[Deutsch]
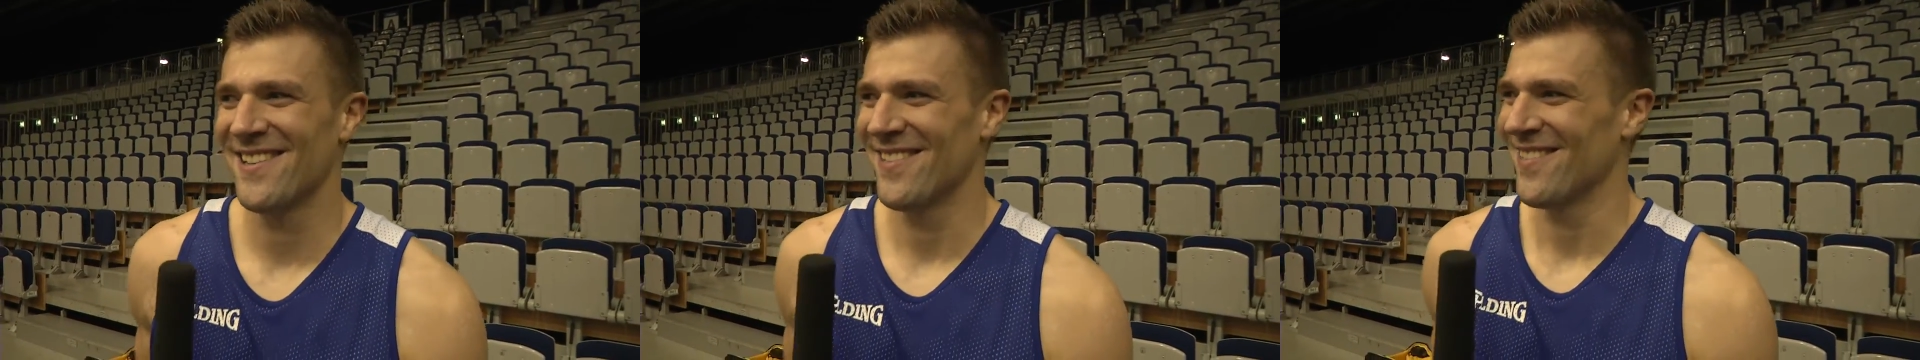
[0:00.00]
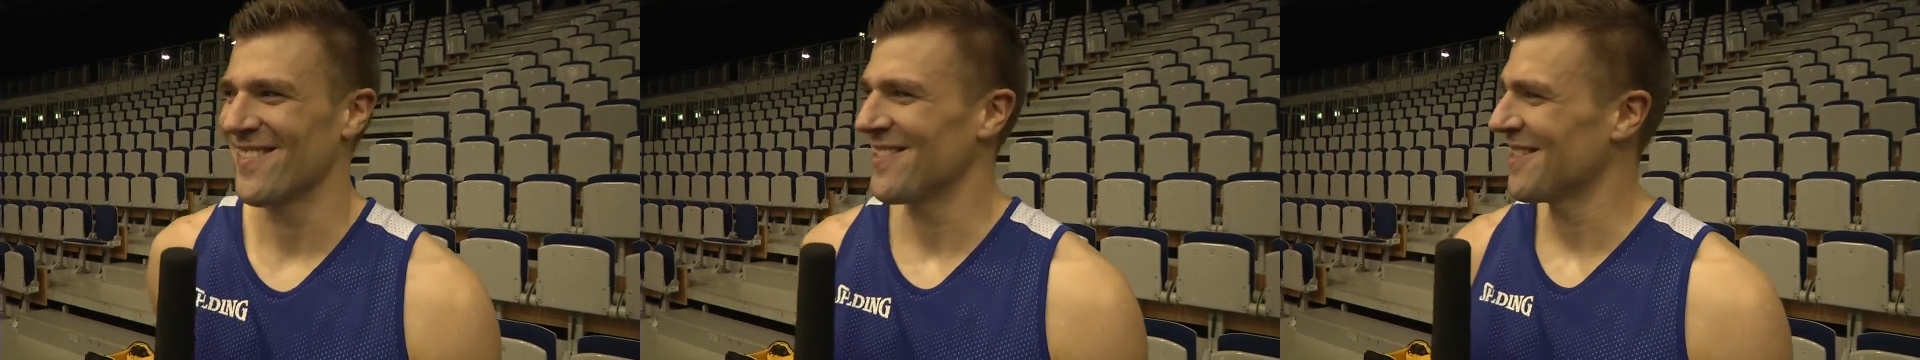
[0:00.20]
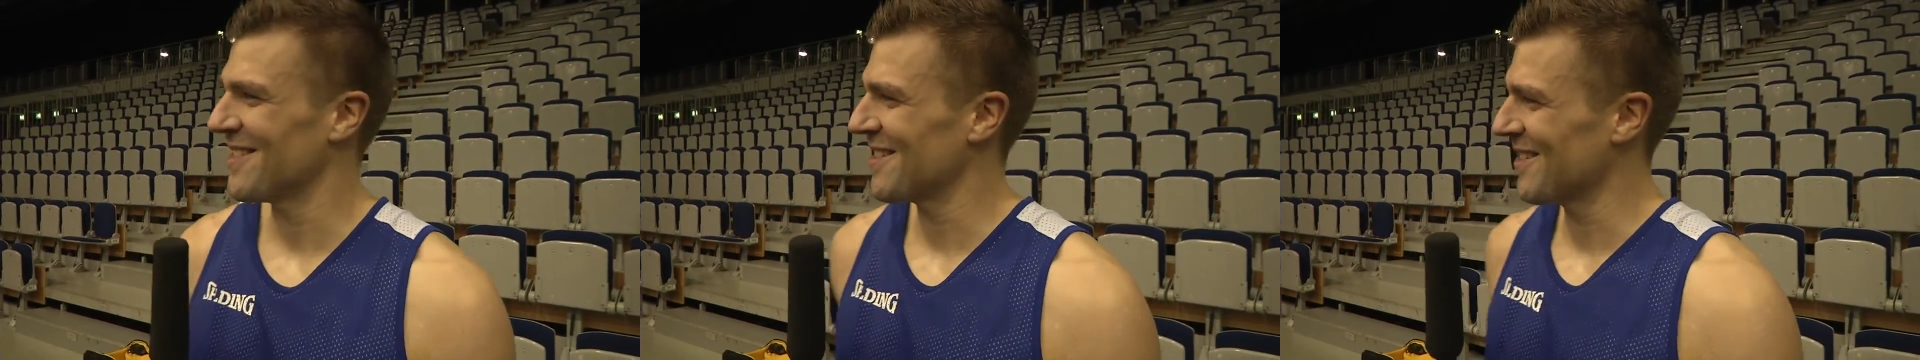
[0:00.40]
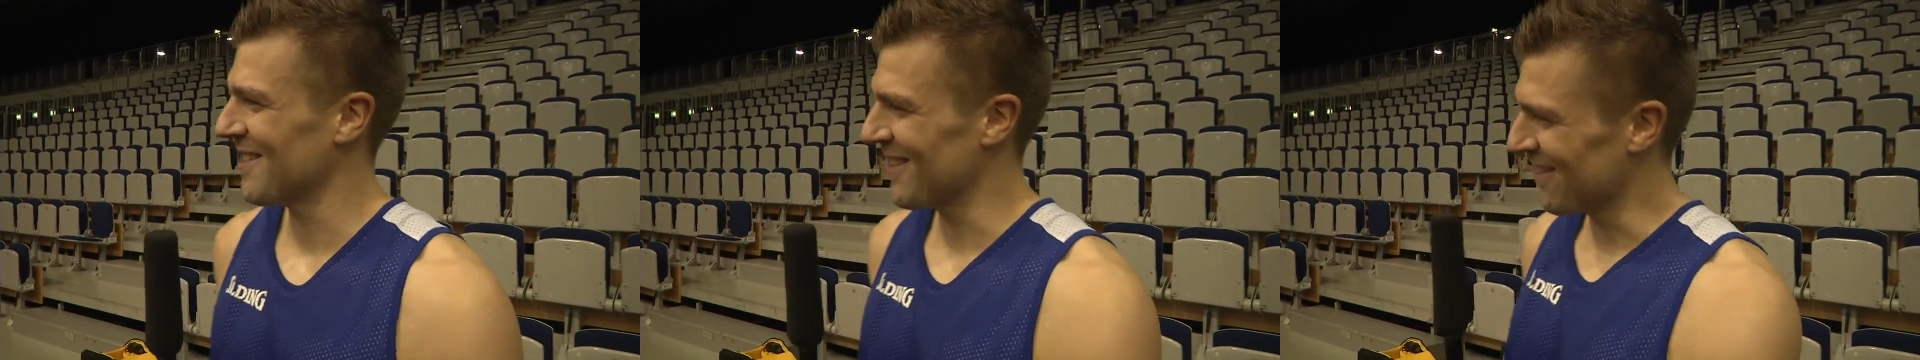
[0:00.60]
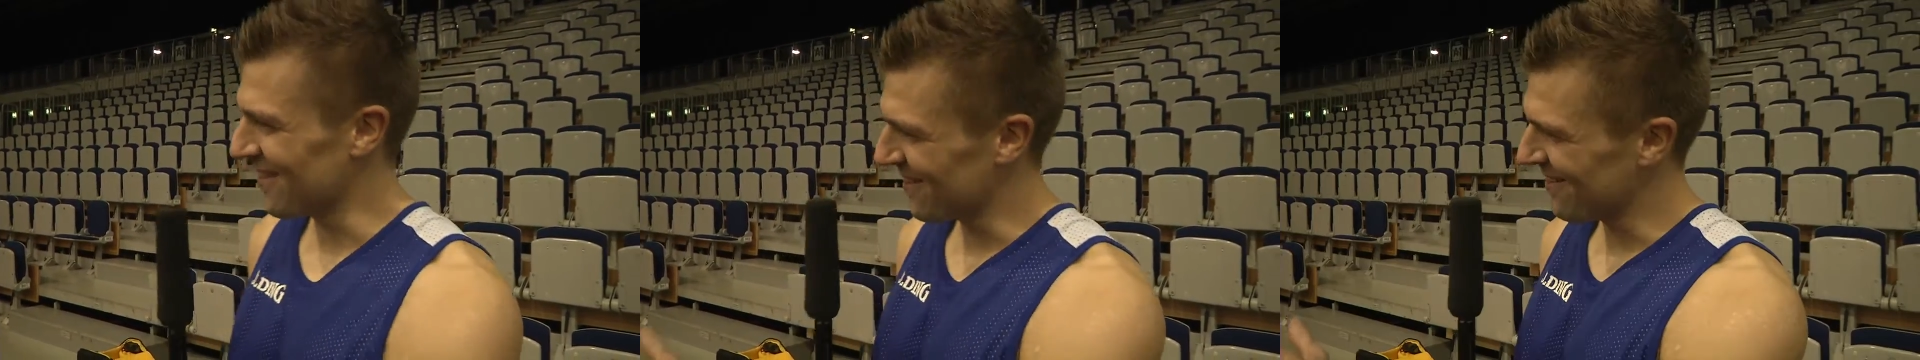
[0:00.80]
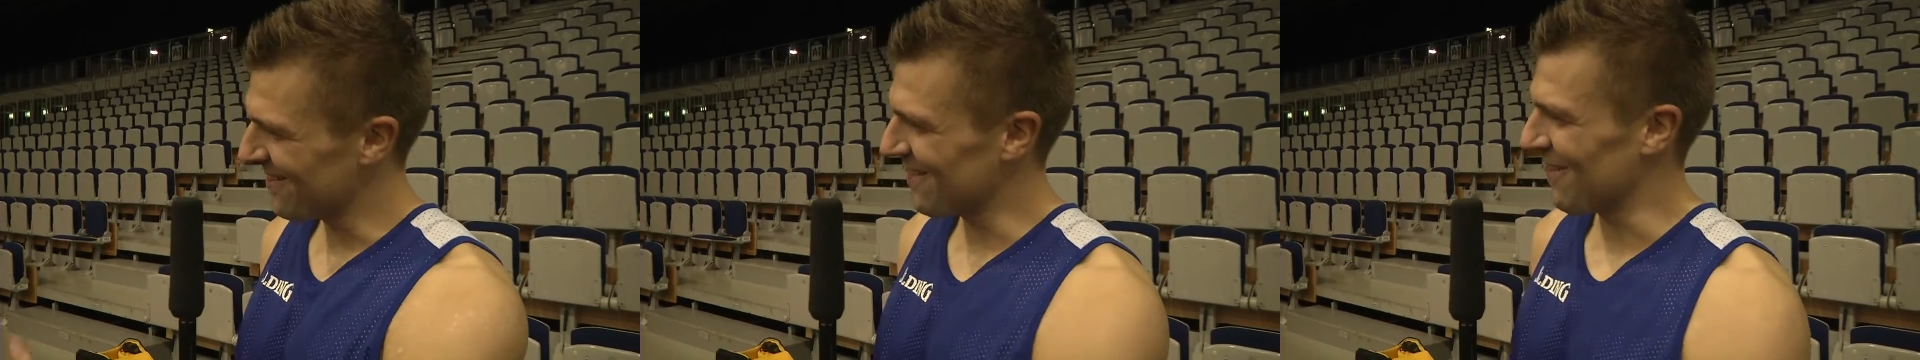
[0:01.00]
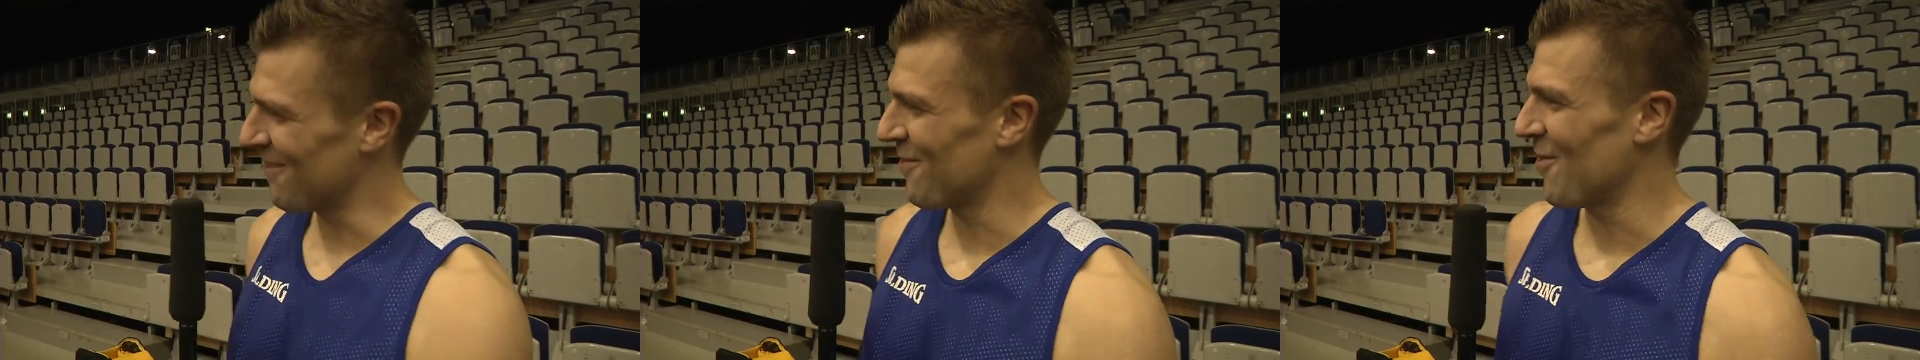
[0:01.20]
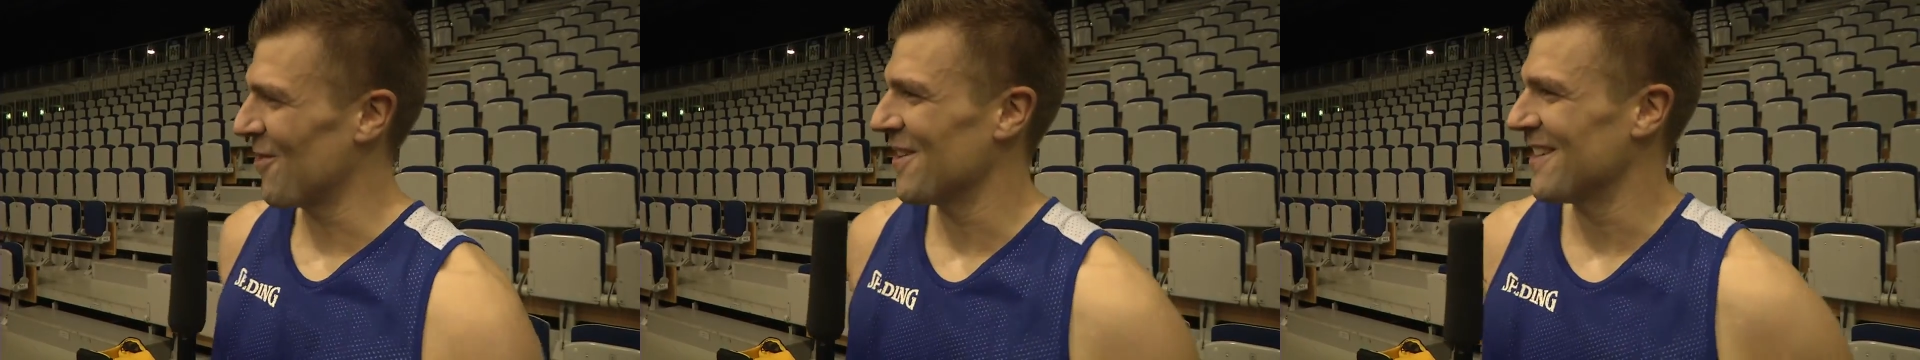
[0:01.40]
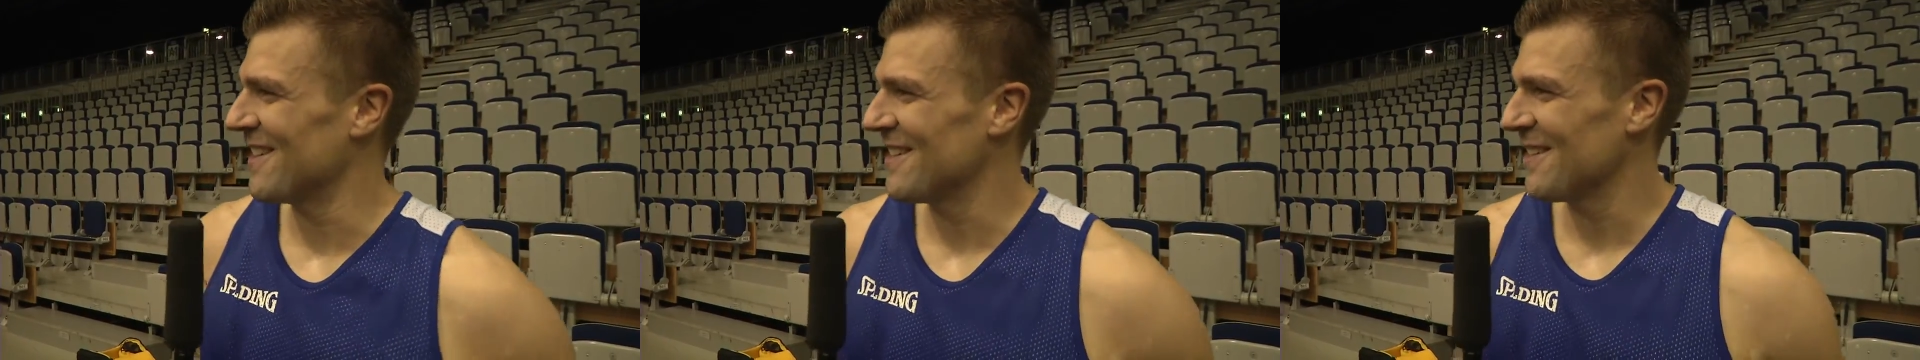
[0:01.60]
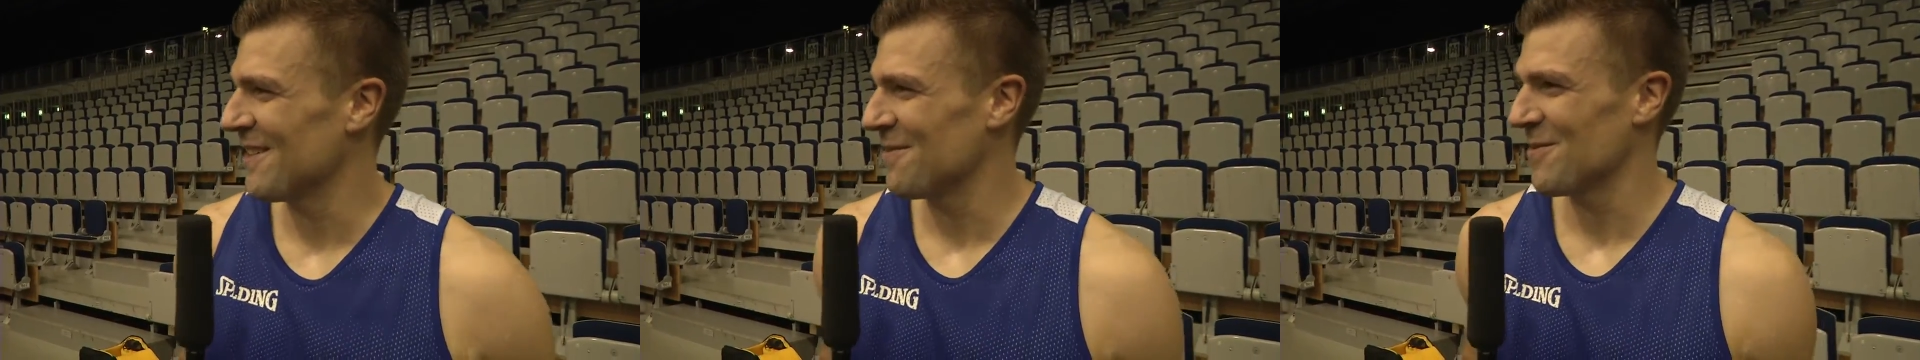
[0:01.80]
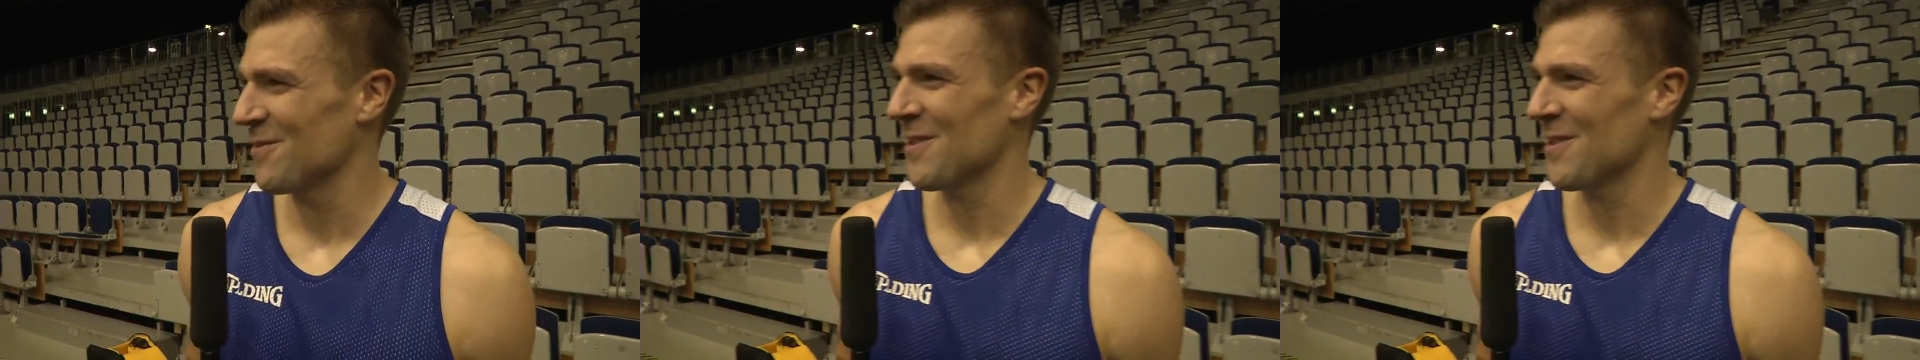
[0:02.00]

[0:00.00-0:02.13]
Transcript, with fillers: und da vorne ein Interview